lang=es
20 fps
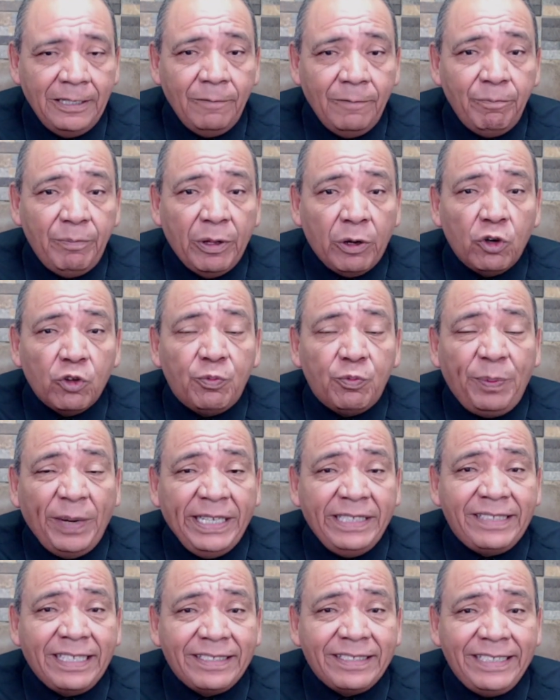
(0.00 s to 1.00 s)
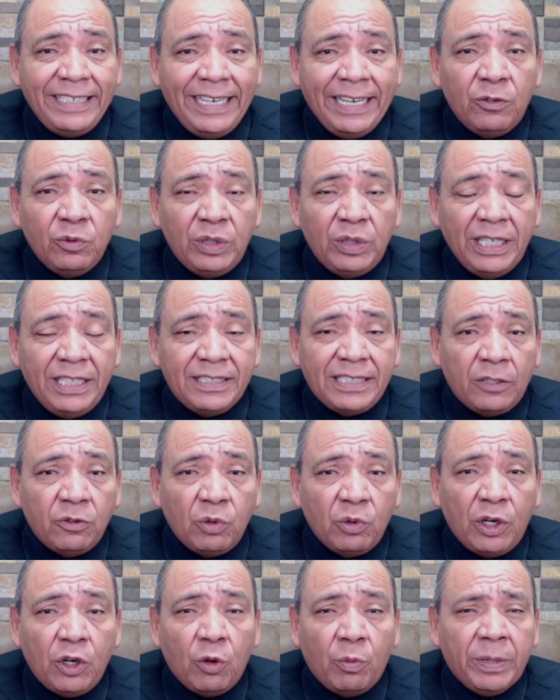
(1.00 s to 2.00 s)
Pero los priistas siguen utilizando
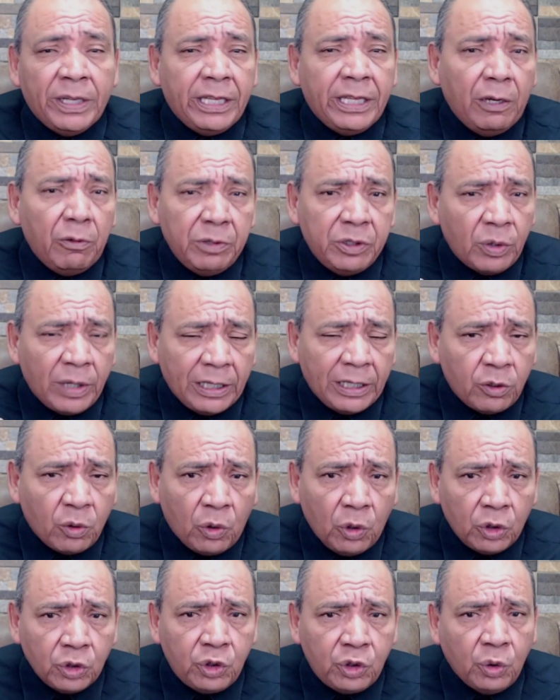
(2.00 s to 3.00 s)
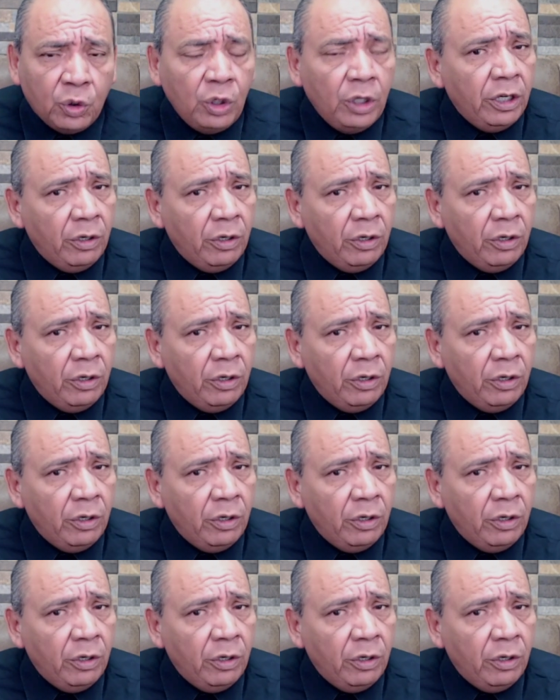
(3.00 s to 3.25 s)
el nombre de Luis Donaldo Colosio.